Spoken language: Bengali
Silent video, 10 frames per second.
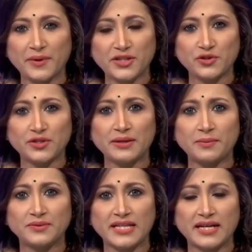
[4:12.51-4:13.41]
পেছনে
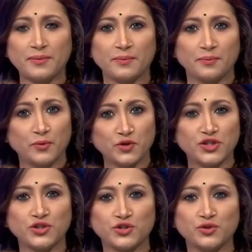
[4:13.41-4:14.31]
যারা
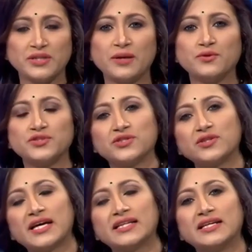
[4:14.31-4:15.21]
বঞ্চিত সুবিধা
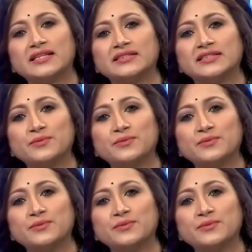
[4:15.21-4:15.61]
বঞ্চিত তাদের